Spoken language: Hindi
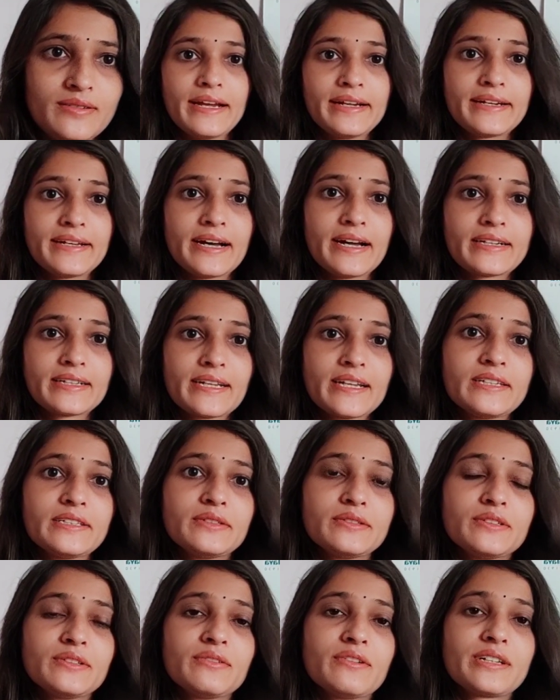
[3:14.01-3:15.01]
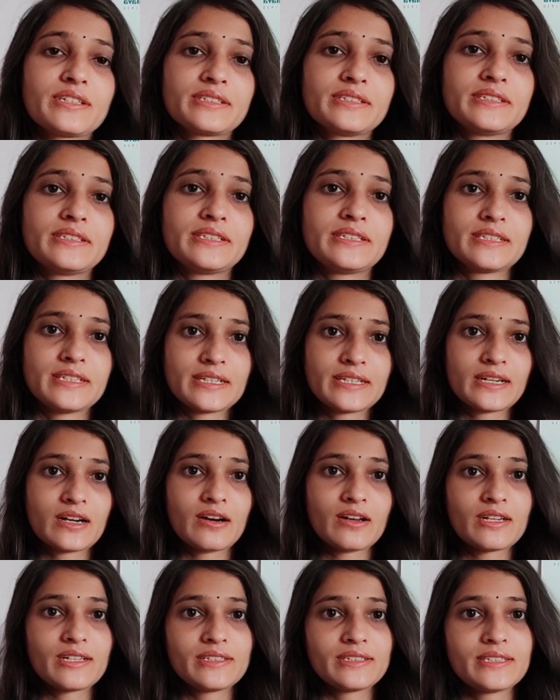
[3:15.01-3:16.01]
एंड अटल यूनिवर्सिटी के
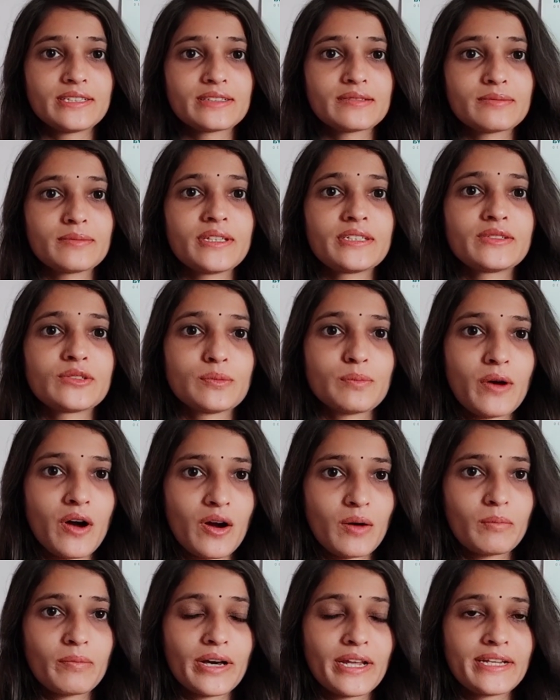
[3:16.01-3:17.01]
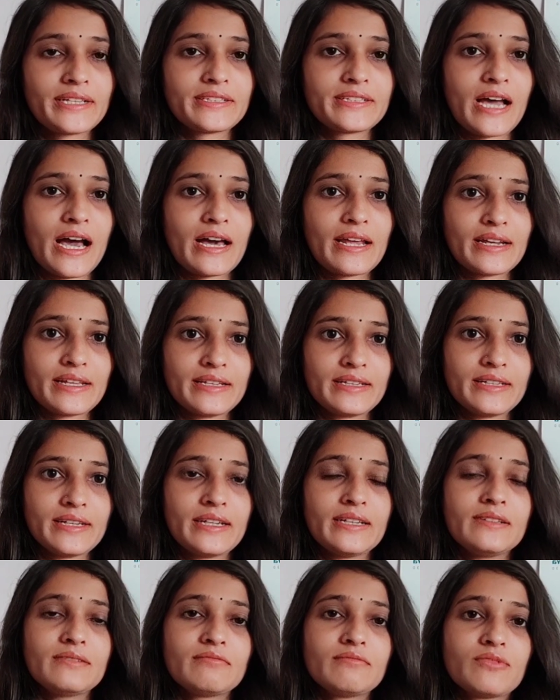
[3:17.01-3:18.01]
कॉलेजेस में जो फॉर्म भरे जा रहे
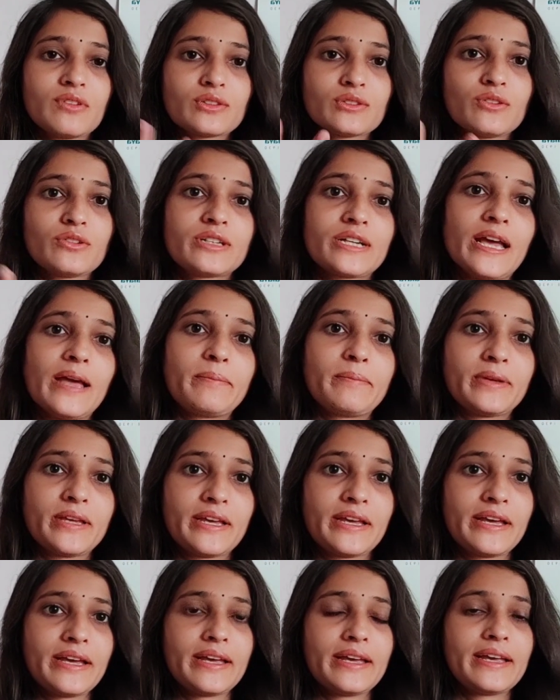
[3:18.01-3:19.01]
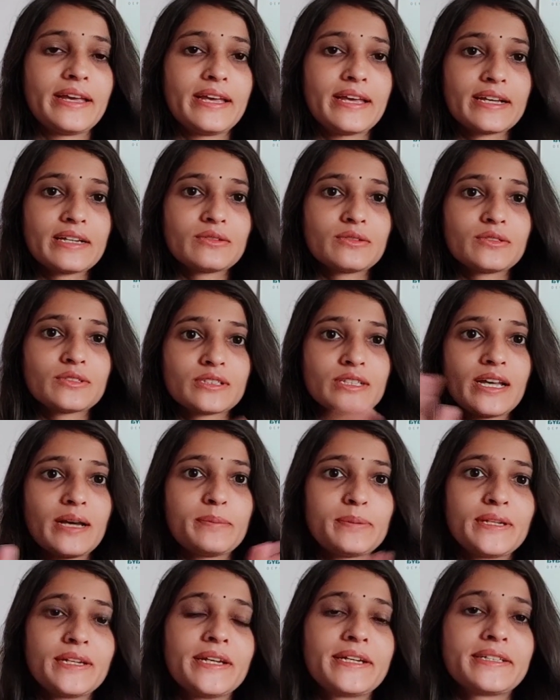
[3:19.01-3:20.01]
हैं वो दो टाइप के हैं एक उसके
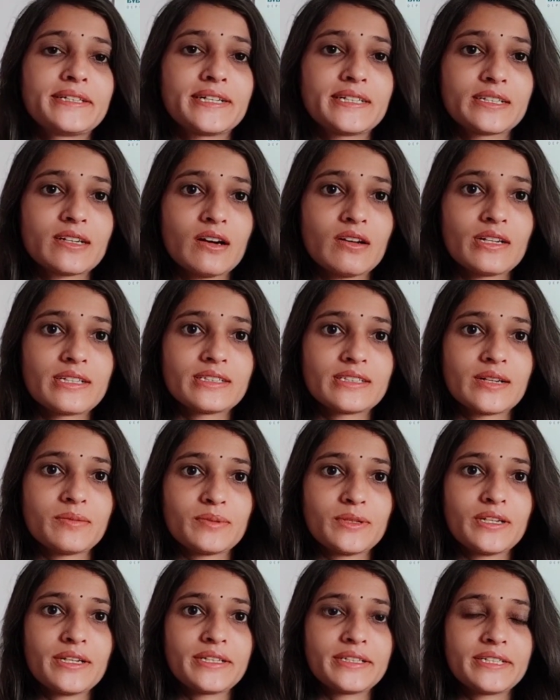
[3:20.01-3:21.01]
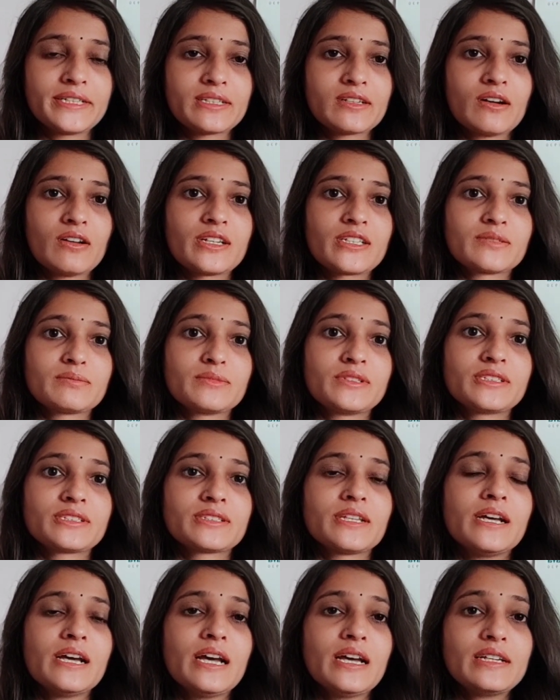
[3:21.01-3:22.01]
अफिलेटेड कॉलेज अफिलेटेड कॉलेज
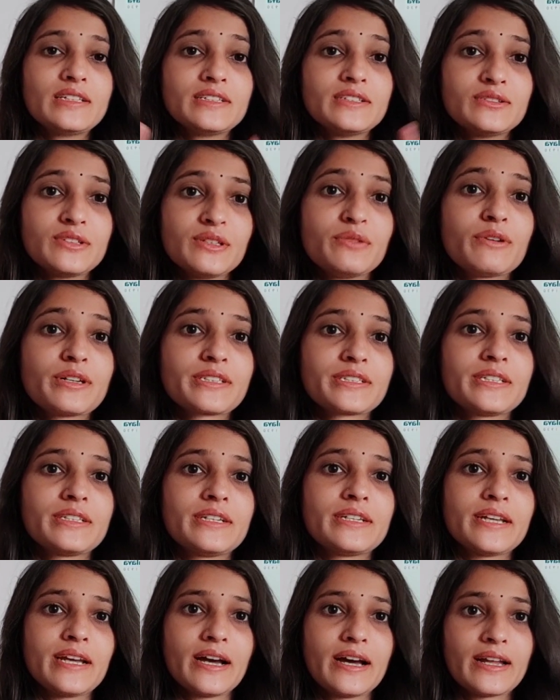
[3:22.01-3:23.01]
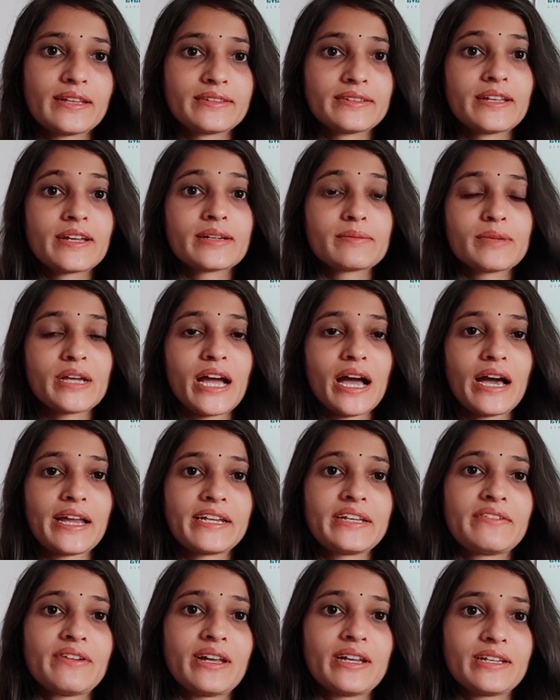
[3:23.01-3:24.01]
मीन्स यूनिवर्सिटी के अंदर में
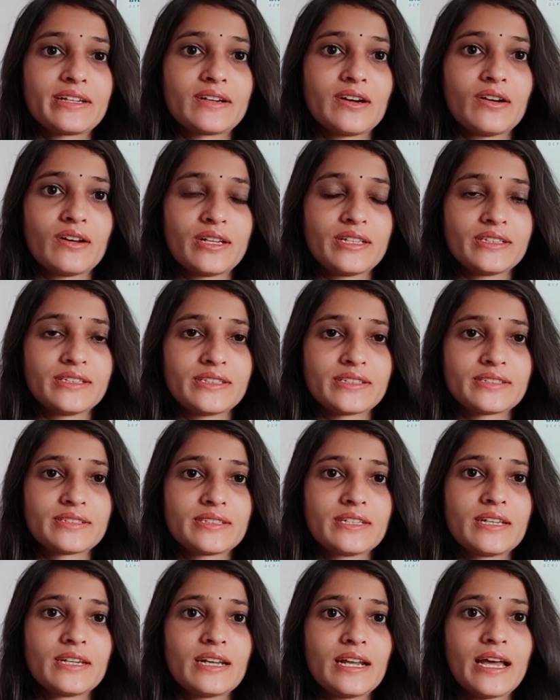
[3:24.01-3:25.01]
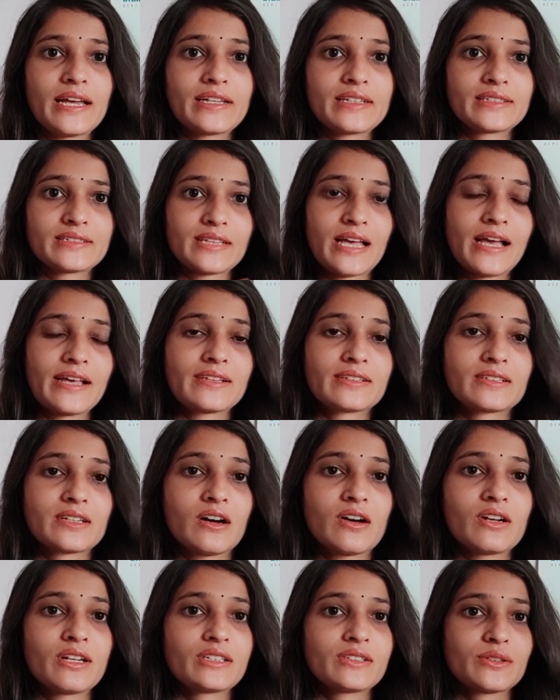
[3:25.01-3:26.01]
आने वाले कॉलेजेस लाइक साइंस
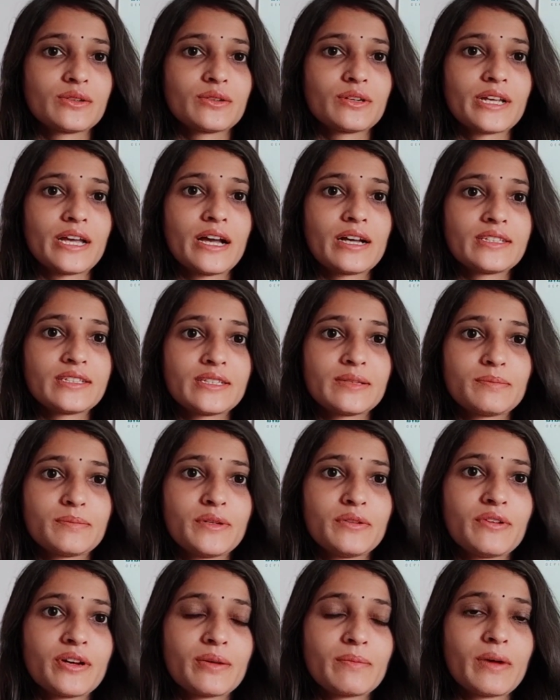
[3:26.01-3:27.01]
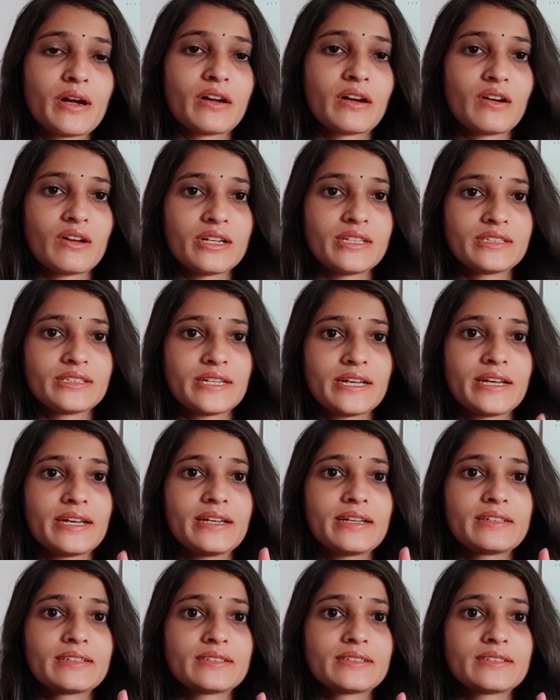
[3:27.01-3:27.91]
कॉलेज हो गया जेपी वर्मा कॉलेज है